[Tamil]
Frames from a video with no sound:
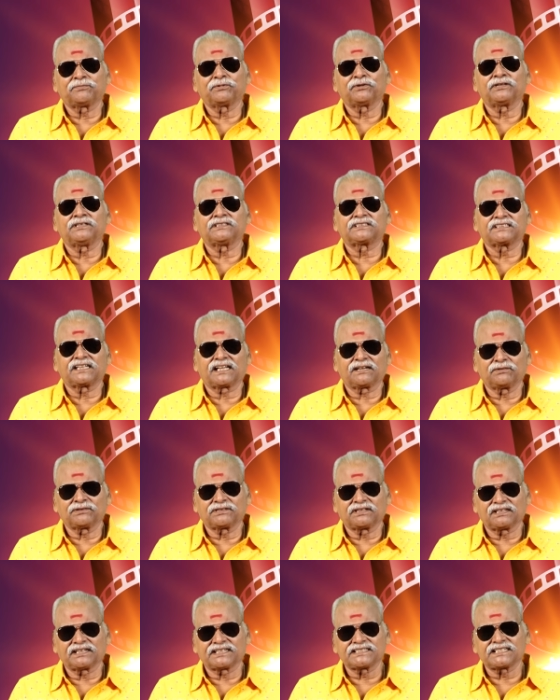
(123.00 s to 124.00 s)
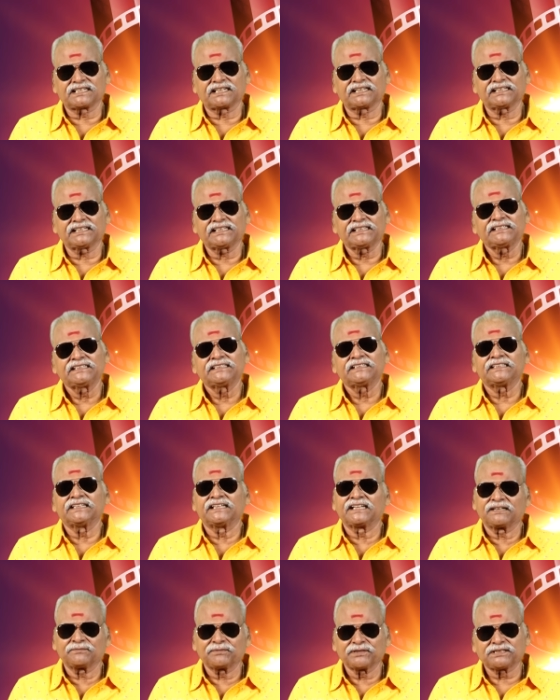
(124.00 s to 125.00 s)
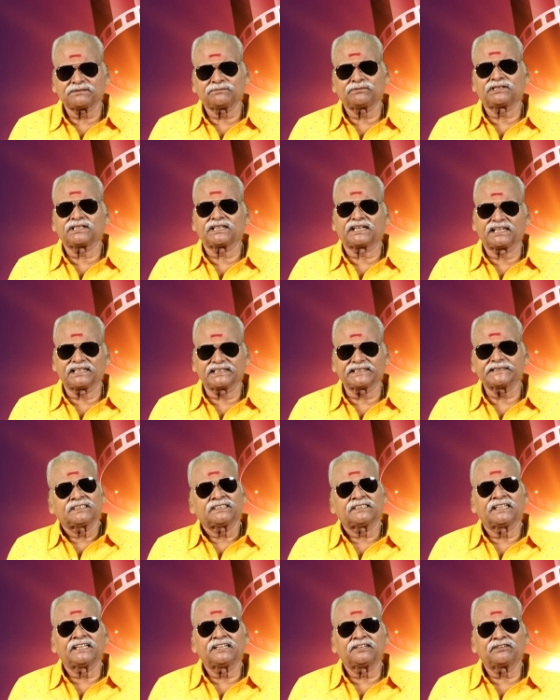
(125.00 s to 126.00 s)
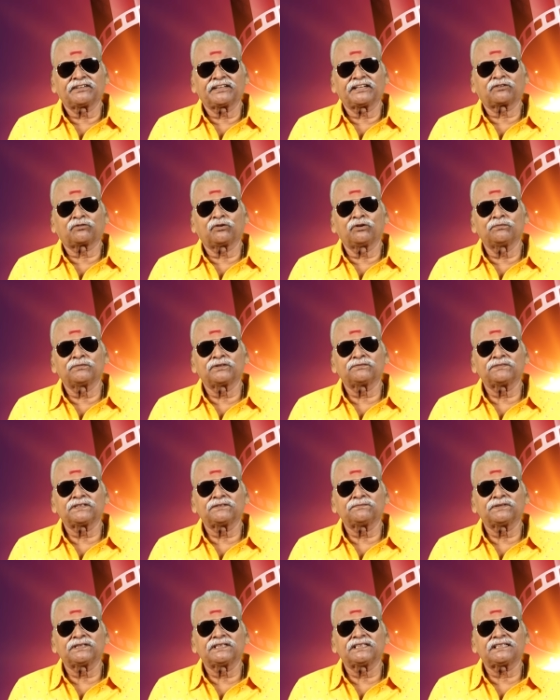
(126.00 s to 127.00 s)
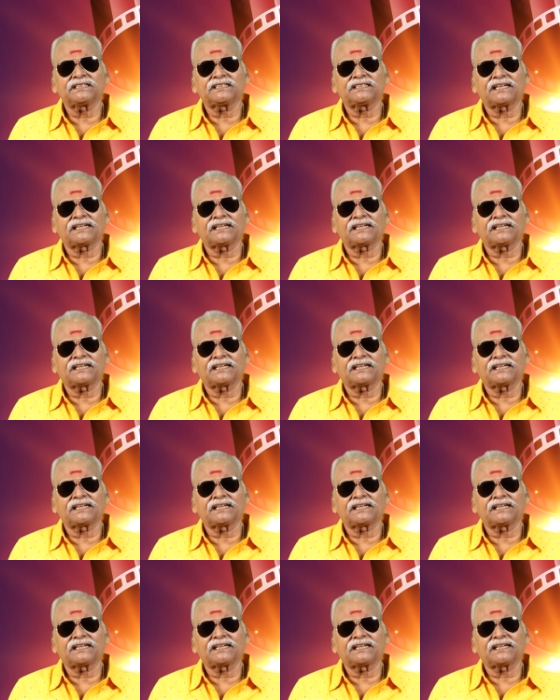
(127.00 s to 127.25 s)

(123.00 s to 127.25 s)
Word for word: இப்போ ஒரு இசையால்பத்தில் நடிச்சிருக்கேன் என்னை பற்றி மட்டும் கேளுங்க என்னுடைய குடும்பம் என்பது